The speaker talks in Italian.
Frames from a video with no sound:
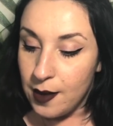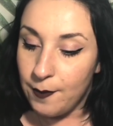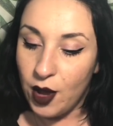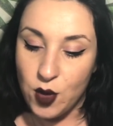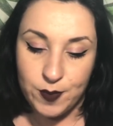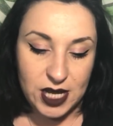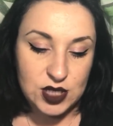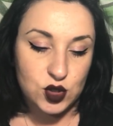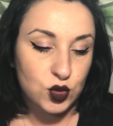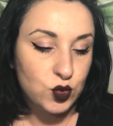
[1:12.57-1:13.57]
Poi ho
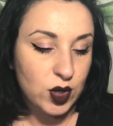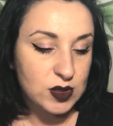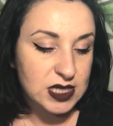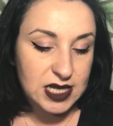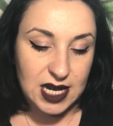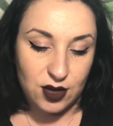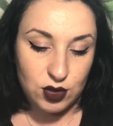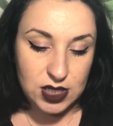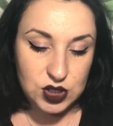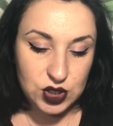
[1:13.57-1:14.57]
preso due cosine della
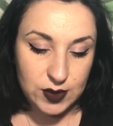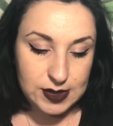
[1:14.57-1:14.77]
collezione,